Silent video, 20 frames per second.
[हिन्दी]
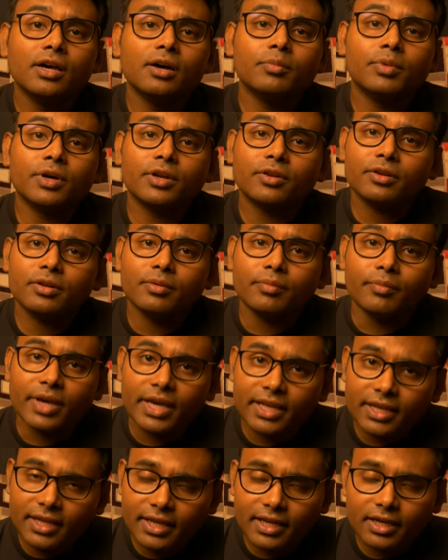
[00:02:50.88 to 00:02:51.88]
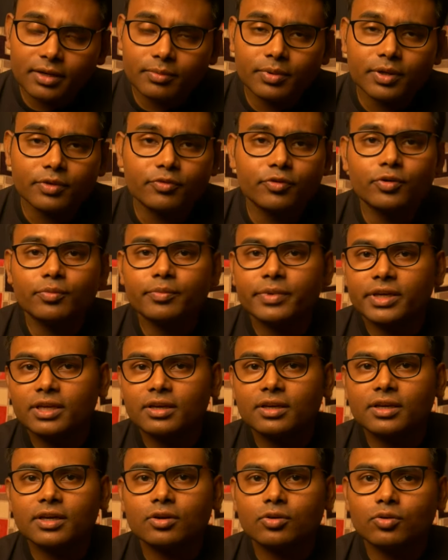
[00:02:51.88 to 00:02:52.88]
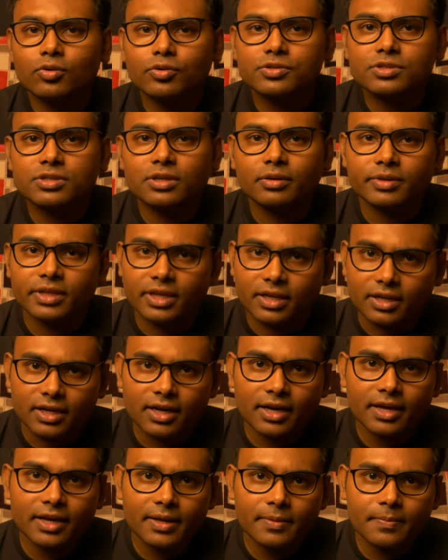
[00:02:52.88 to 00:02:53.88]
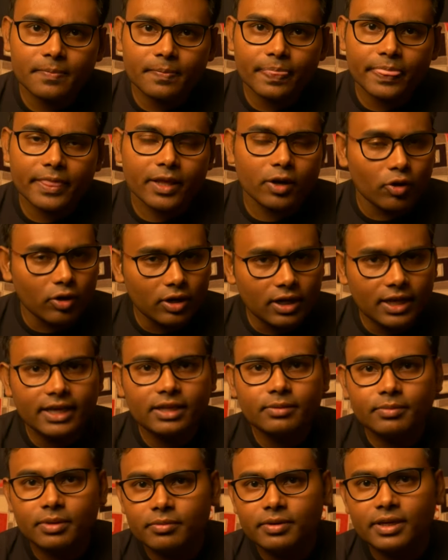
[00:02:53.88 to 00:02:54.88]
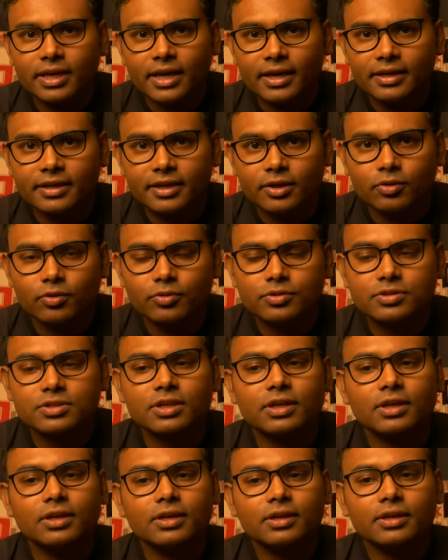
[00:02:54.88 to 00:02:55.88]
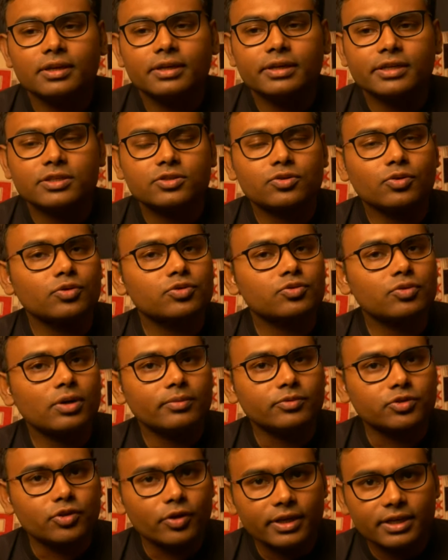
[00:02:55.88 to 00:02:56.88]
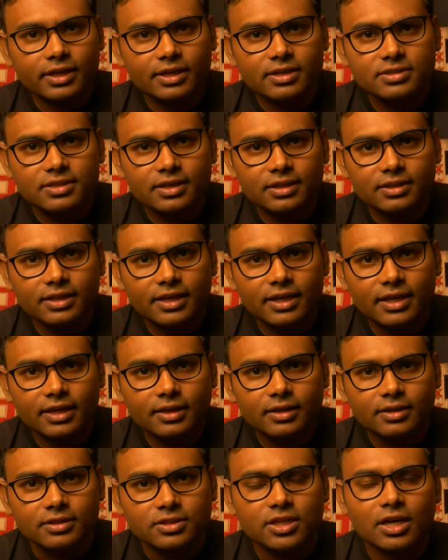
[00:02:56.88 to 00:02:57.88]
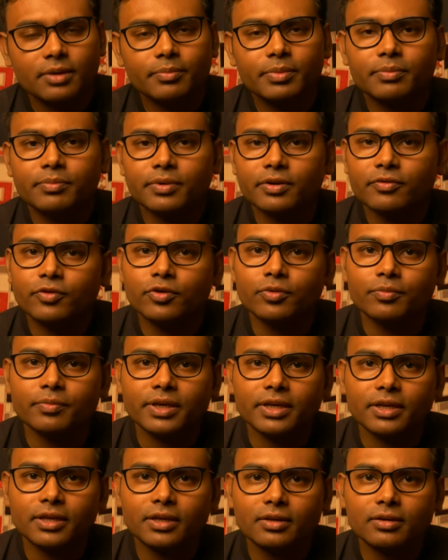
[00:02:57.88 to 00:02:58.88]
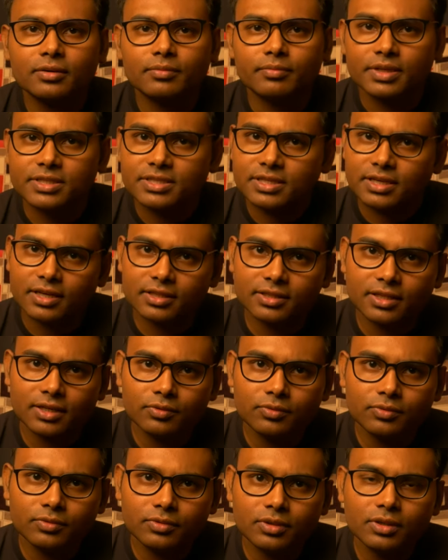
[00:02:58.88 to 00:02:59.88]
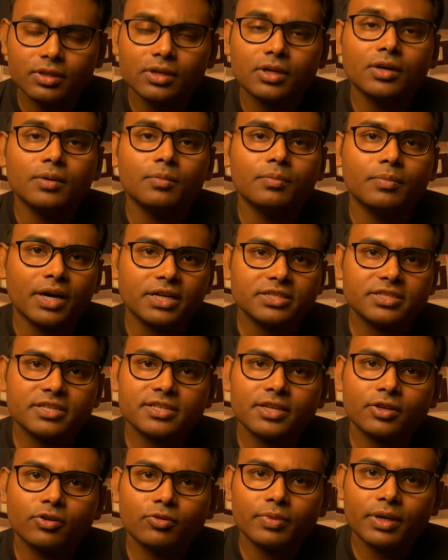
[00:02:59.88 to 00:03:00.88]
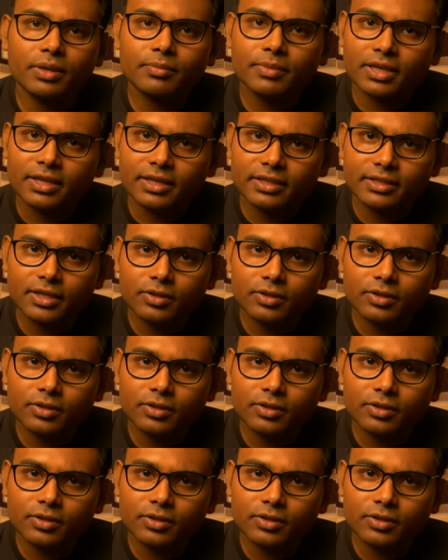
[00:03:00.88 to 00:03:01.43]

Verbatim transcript: पर मैंने एक परफ्यूम मेकिंग का कोर्स अभी रखा है ऑनलाइन में भी है ये कोर्स इस कोर्स को आप ज्वाइन कर सकते हैं जहाँ पे परफ्यूम मेकिंग मैं सिखाता हूँ पाँच हज़ार रुपये में लेता